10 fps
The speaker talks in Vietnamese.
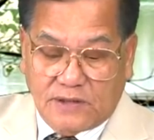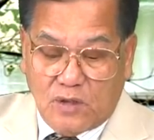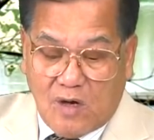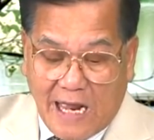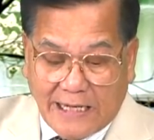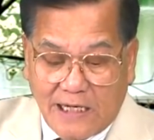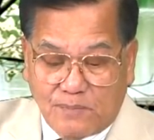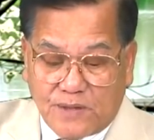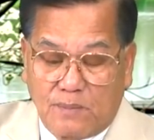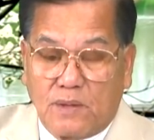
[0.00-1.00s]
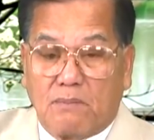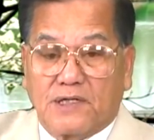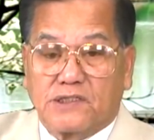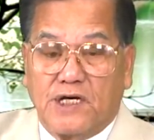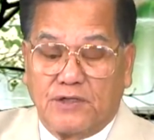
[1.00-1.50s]
nó lại hiếp dâm nó
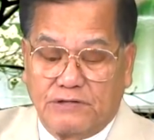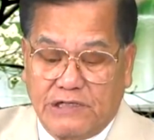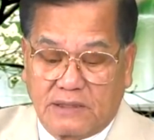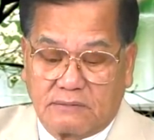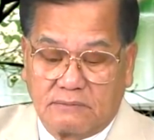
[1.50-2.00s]
bắt người nó giết